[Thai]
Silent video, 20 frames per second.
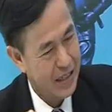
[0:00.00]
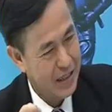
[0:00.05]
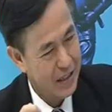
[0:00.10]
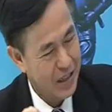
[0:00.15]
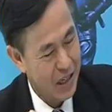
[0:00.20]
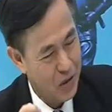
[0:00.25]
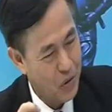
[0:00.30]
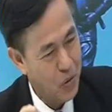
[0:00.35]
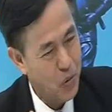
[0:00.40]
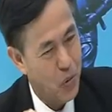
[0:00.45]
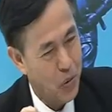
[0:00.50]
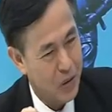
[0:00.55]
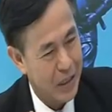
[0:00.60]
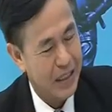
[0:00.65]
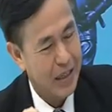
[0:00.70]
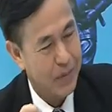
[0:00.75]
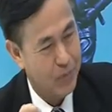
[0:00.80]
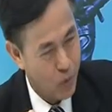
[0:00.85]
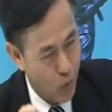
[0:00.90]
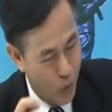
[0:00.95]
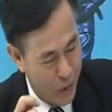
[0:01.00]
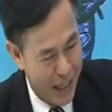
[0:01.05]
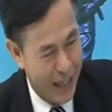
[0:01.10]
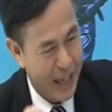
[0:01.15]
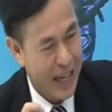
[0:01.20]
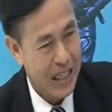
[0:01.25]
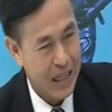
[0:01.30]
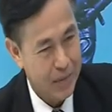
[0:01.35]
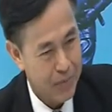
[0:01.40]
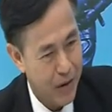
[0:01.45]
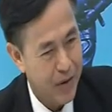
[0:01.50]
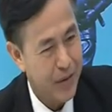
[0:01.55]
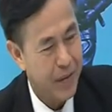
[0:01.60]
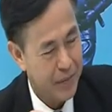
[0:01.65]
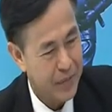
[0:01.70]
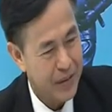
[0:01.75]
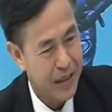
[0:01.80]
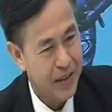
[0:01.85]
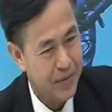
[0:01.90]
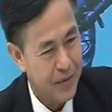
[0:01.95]
ดว่าท่านนายกควรจะทำตัวยังไงในเพราะ
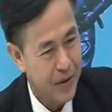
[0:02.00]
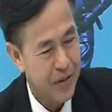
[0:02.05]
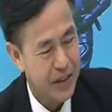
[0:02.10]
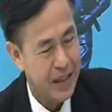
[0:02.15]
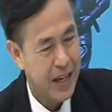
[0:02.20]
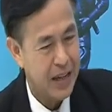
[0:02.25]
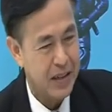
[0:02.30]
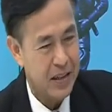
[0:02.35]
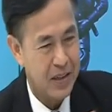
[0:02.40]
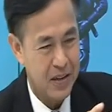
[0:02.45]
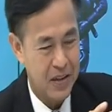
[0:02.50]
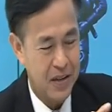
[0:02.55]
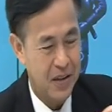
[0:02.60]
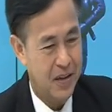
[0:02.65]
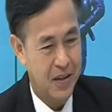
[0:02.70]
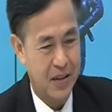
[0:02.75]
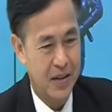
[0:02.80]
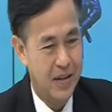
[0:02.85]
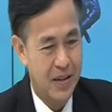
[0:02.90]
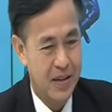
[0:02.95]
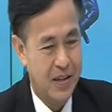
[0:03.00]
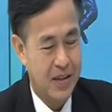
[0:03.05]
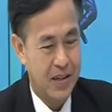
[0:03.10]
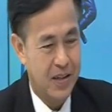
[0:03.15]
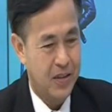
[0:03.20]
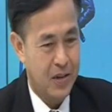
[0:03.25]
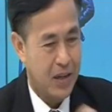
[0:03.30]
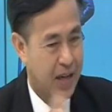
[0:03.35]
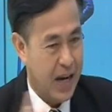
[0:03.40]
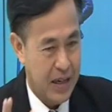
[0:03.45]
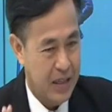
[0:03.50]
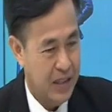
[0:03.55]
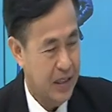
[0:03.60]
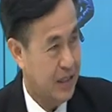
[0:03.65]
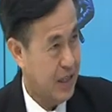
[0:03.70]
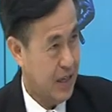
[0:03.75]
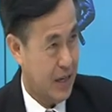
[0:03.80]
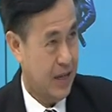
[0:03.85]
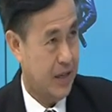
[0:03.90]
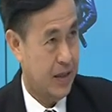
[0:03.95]
แบบนี้เพราะว่าด้านหนึ่งก็ต้องการ
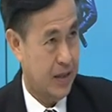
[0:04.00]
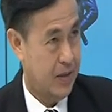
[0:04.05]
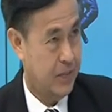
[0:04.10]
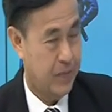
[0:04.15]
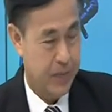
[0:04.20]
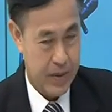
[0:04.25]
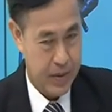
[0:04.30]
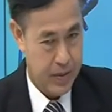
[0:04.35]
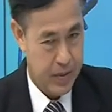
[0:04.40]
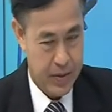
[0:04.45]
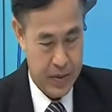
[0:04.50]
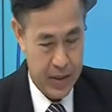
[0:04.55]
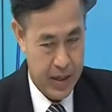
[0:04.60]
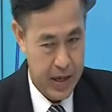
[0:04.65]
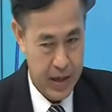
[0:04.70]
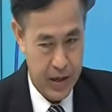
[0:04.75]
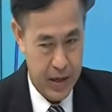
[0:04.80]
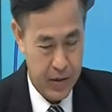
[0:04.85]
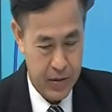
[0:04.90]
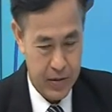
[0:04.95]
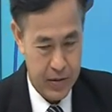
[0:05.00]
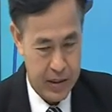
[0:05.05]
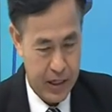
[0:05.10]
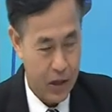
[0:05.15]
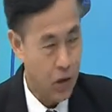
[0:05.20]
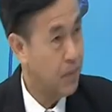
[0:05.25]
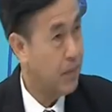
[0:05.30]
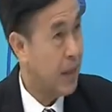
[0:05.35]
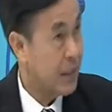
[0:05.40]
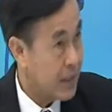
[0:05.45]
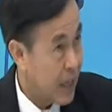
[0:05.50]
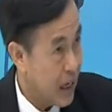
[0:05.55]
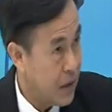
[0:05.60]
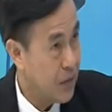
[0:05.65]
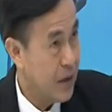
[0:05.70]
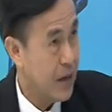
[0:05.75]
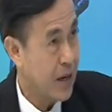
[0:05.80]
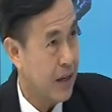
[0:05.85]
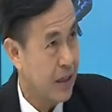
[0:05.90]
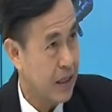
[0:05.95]
ที่จะให้สังคมมั่นใจ
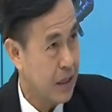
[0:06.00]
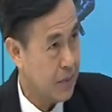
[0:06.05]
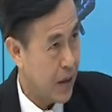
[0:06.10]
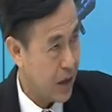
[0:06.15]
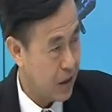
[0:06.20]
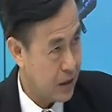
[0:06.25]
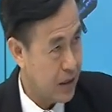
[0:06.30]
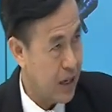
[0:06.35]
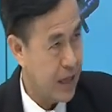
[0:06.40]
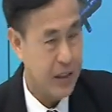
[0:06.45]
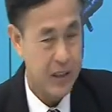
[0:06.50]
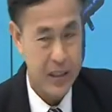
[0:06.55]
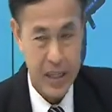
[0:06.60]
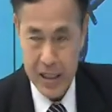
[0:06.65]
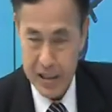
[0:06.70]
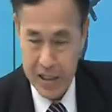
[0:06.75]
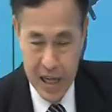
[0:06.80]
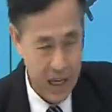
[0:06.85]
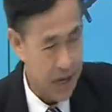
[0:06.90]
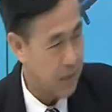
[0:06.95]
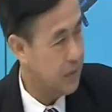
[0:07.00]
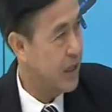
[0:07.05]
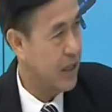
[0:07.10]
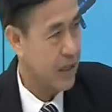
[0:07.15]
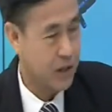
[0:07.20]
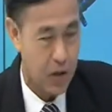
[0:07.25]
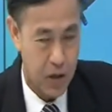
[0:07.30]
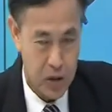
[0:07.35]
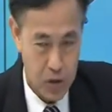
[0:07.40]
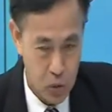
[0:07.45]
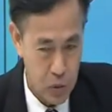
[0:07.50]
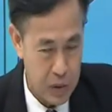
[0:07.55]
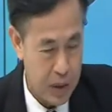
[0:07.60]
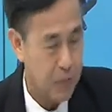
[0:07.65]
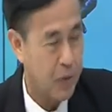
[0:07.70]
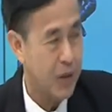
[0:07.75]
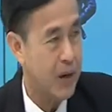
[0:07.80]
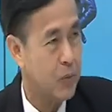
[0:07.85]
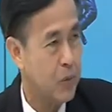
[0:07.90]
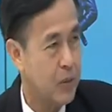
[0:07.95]
ว่ารัฐบาลของท่านจริงจังกับเรื่องต่อสู้
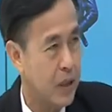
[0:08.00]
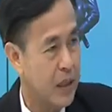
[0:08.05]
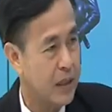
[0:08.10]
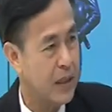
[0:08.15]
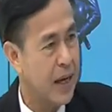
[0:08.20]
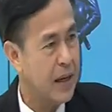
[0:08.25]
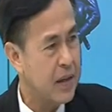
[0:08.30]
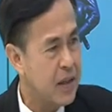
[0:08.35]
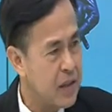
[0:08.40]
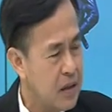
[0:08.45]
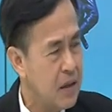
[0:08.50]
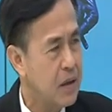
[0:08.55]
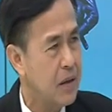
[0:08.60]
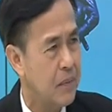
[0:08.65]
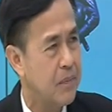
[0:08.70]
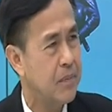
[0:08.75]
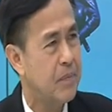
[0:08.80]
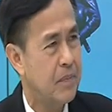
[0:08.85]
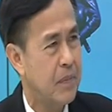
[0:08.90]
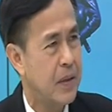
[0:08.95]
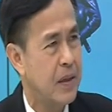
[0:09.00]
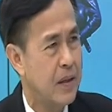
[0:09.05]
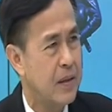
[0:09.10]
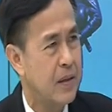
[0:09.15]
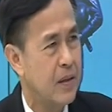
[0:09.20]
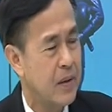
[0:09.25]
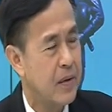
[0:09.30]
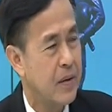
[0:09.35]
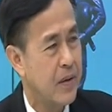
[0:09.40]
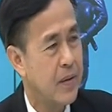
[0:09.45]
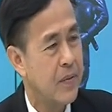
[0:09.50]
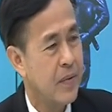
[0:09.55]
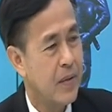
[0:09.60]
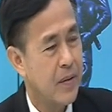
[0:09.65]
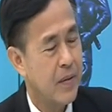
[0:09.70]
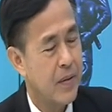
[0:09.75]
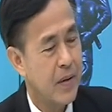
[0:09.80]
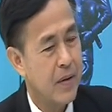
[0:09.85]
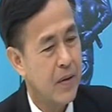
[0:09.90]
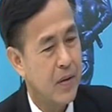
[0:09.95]
กับคอร์รัปชันอีกด้านหนึ่งก็เป็น
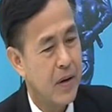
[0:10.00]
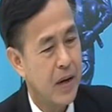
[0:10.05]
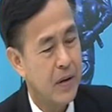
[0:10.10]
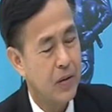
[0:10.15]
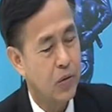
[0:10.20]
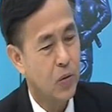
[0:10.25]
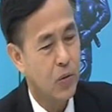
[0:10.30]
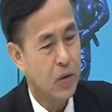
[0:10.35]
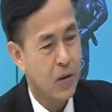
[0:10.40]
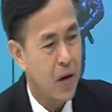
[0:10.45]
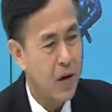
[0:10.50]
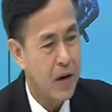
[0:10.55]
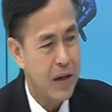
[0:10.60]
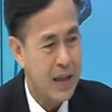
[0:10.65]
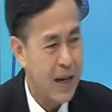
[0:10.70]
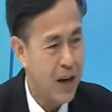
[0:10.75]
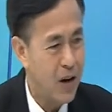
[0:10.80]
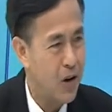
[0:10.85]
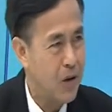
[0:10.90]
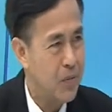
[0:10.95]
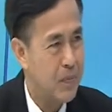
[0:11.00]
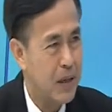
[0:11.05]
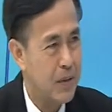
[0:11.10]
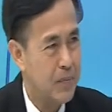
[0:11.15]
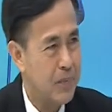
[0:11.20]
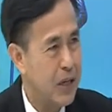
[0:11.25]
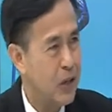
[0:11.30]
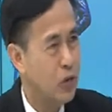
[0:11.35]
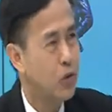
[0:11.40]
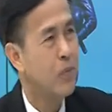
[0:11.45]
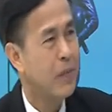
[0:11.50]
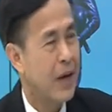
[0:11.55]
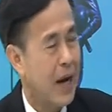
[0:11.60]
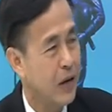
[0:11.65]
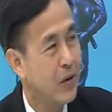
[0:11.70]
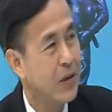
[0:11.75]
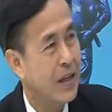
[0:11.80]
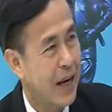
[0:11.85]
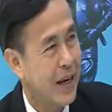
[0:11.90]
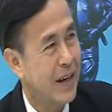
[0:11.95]
ลูกน้องเก่าเป็นเพื่อนร่วม
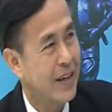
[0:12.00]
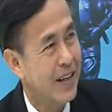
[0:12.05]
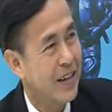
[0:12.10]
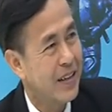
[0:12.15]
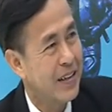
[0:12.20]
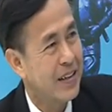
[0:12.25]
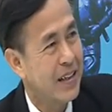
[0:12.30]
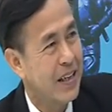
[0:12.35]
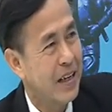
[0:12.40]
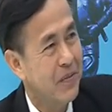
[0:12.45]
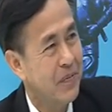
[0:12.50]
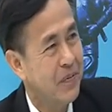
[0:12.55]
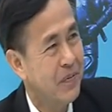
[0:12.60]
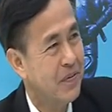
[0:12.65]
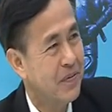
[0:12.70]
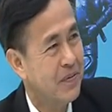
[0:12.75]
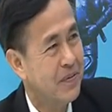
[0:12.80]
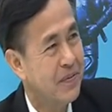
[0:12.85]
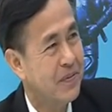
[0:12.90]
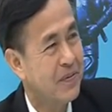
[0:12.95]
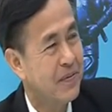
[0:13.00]
งานด้วยกันนะครับ